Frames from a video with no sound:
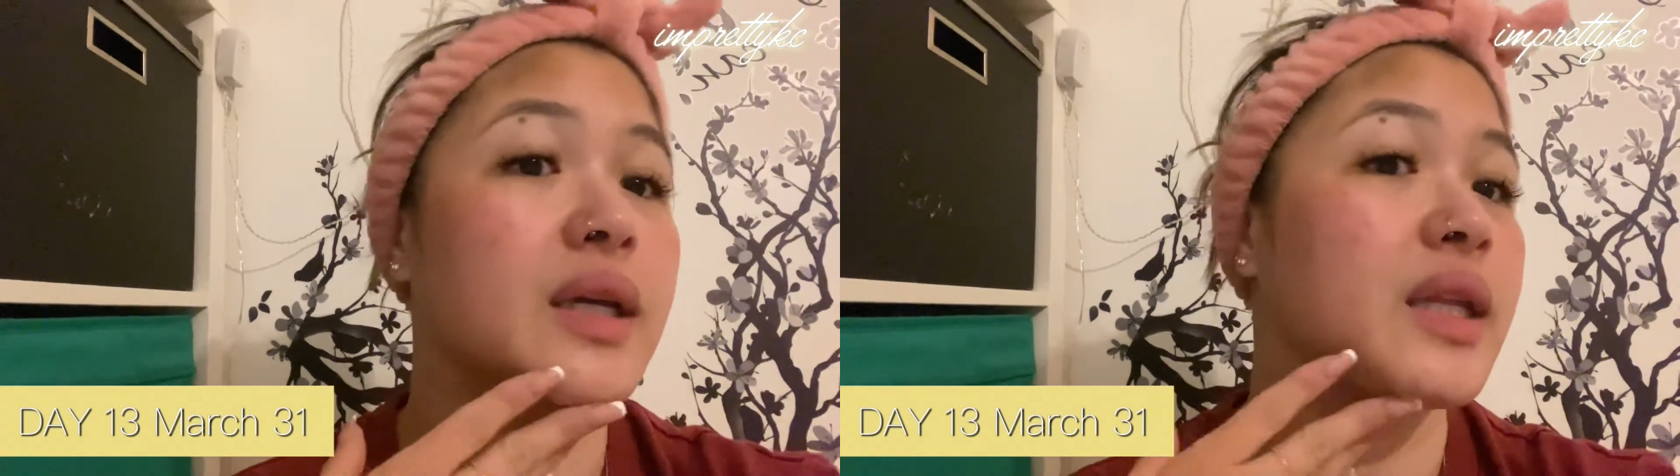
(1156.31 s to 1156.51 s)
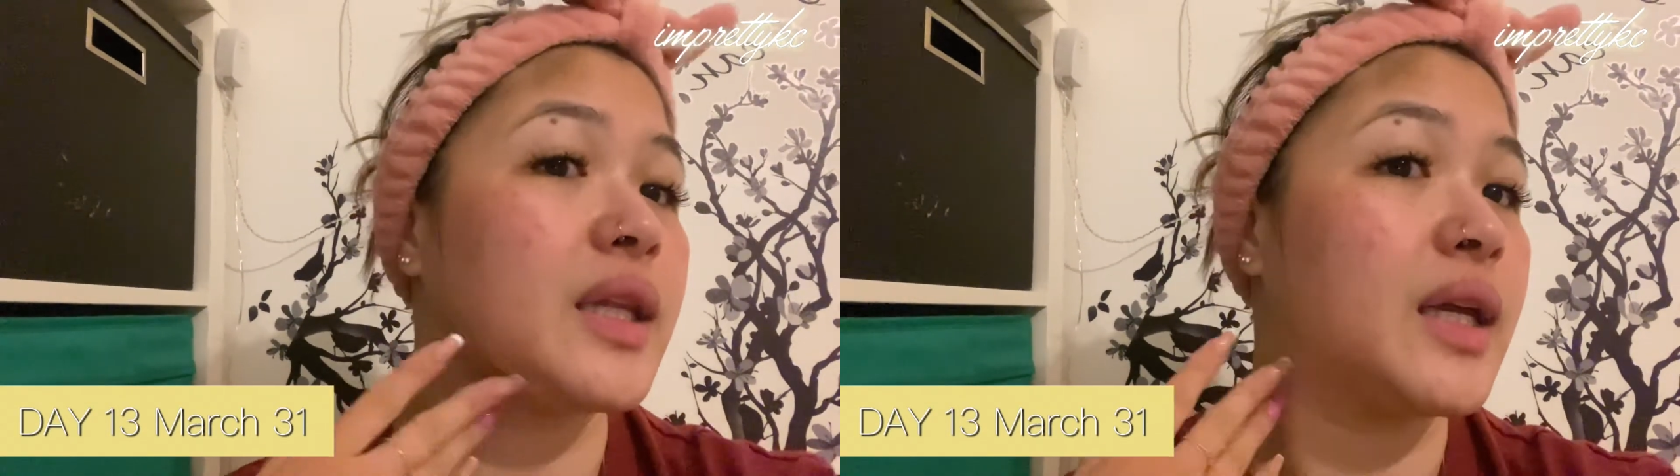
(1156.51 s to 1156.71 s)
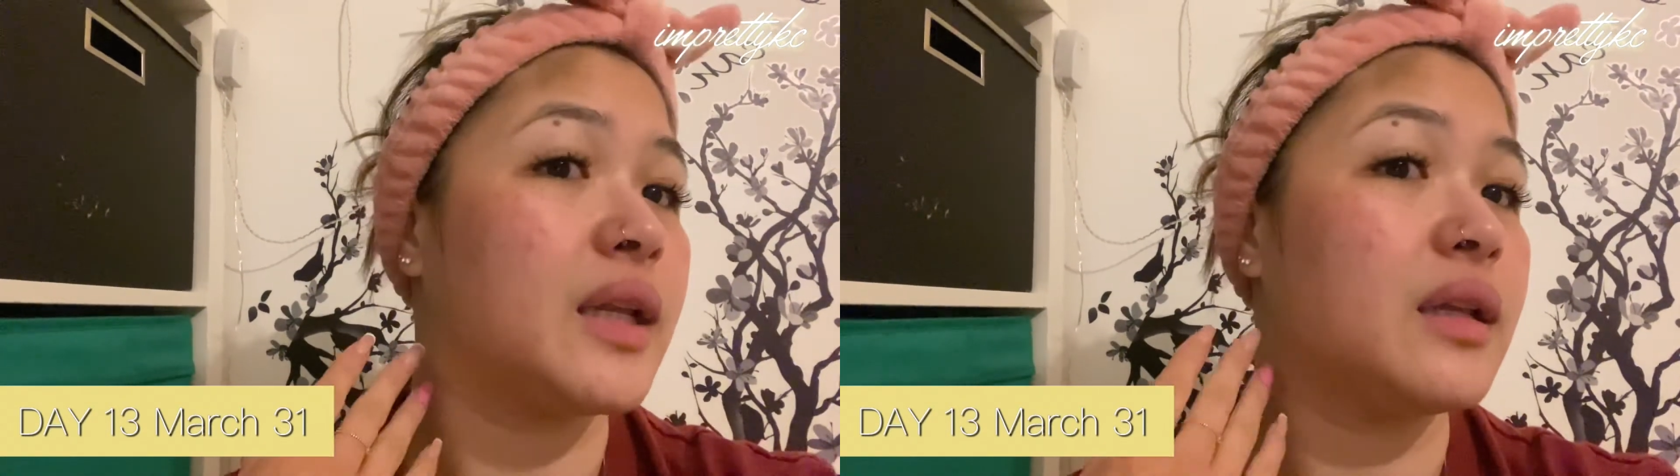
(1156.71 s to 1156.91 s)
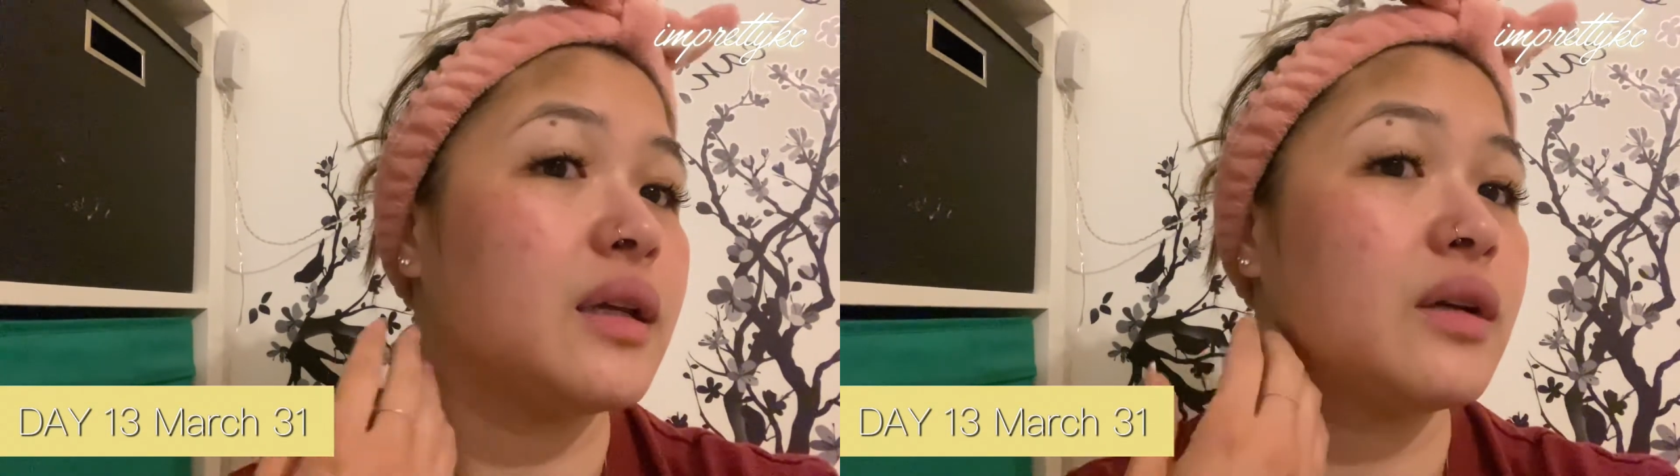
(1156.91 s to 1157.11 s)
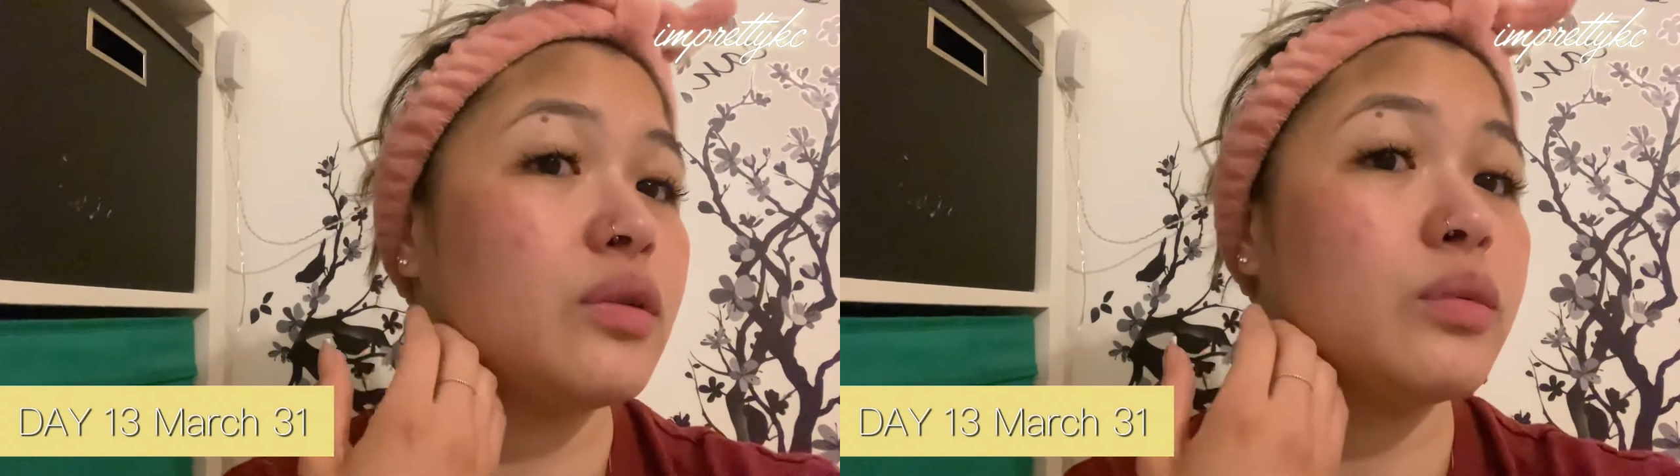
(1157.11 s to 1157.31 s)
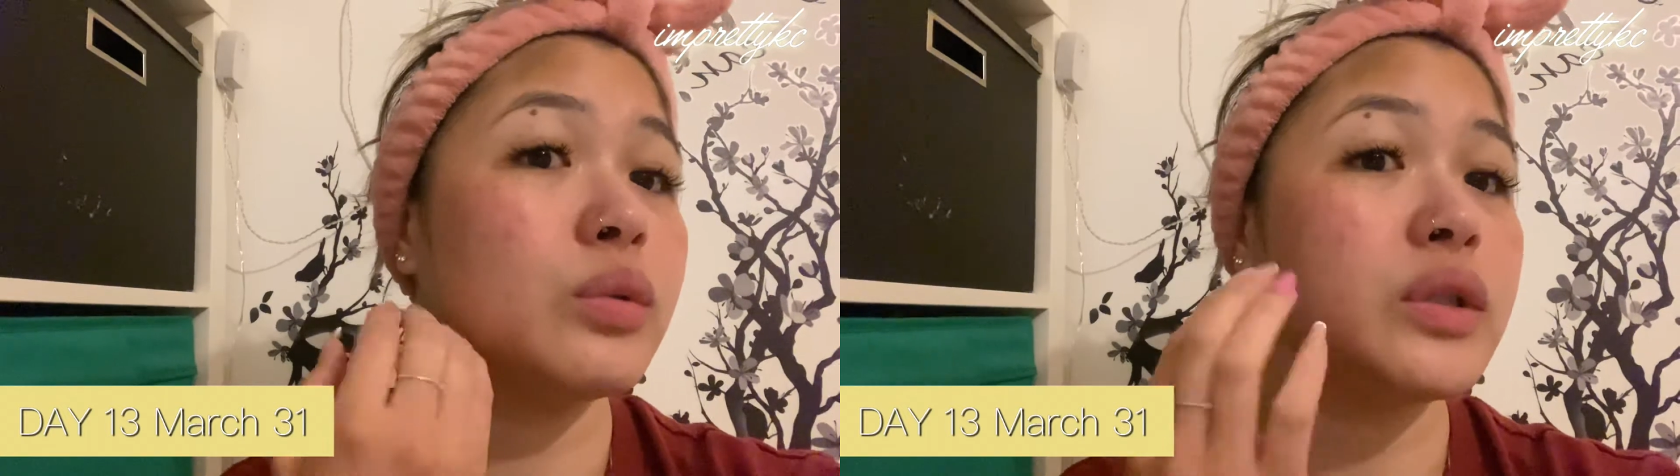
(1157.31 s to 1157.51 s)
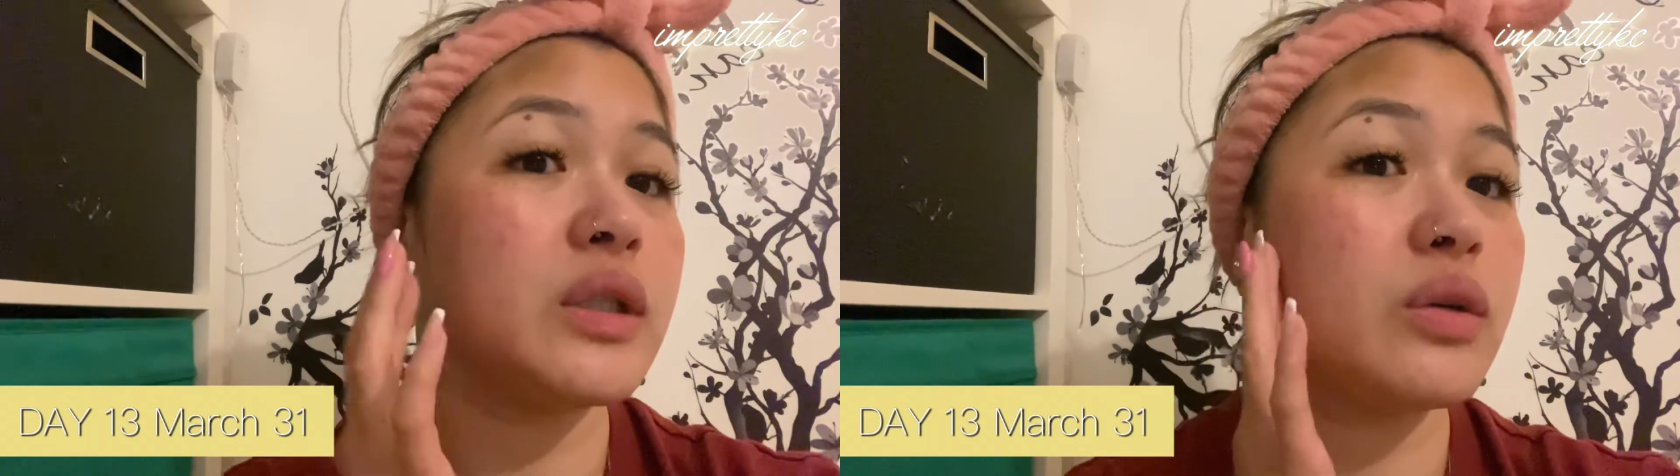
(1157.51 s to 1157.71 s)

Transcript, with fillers: And then, ubusin